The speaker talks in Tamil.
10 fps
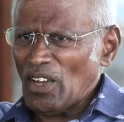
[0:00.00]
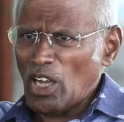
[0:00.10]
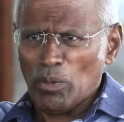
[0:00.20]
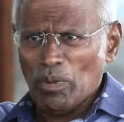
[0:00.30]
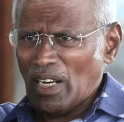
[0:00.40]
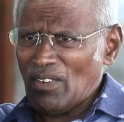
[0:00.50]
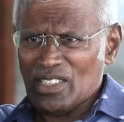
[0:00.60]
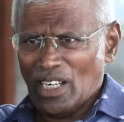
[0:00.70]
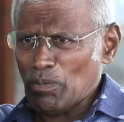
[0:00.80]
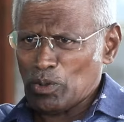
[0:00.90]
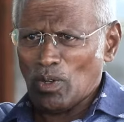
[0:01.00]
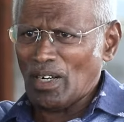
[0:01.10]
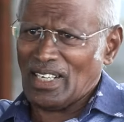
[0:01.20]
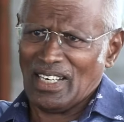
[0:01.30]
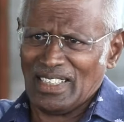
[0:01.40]
டாக்குமெண்ட்லாம் வச்சு அனுப்ப
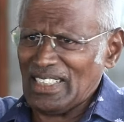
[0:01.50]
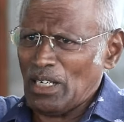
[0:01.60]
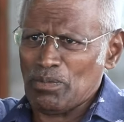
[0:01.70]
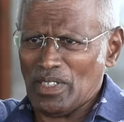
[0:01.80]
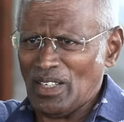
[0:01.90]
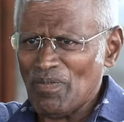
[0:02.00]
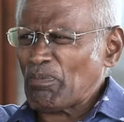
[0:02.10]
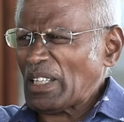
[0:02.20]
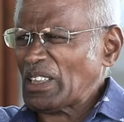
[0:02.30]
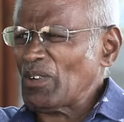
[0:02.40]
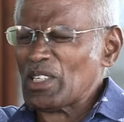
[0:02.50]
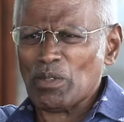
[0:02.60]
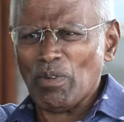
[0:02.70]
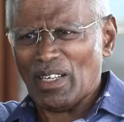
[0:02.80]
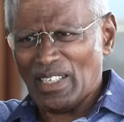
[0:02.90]
சொன்னாங்க எல்லாத்தையும் அனுப்பிச்சேன் பத்து
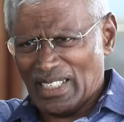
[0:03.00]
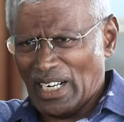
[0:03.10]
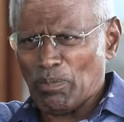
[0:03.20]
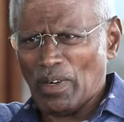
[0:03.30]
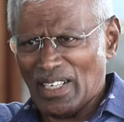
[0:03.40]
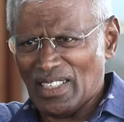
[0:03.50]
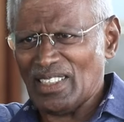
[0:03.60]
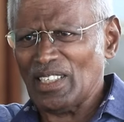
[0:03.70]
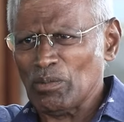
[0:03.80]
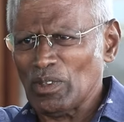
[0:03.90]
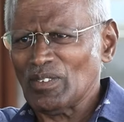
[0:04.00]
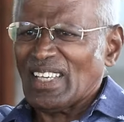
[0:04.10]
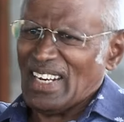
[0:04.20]
வருஷமாக எனக்கு கிடப்பில் கிடக்காது இன்னும்